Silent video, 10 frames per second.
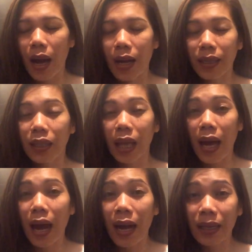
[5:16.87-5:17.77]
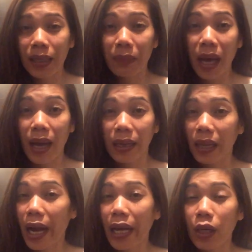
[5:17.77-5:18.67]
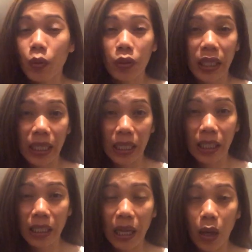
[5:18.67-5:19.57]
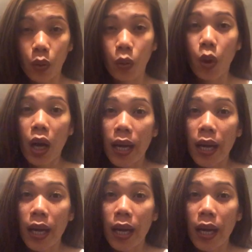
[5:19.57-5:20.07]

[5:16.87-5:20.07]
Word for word: hanggat hanggat maaari ayaw ko nahihingi ako